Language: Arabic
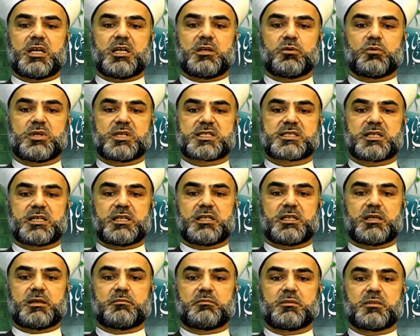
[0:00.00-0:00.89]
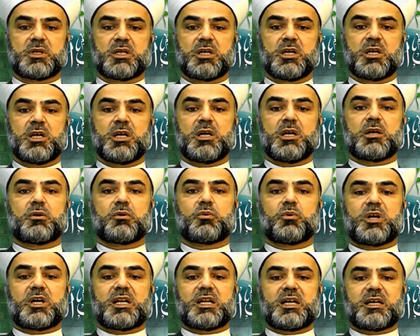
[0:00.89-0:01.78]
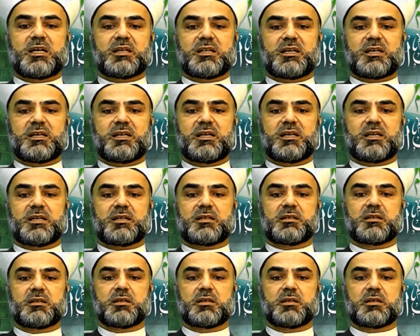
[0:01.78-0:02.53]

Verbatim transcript: وسلم ولا نهاه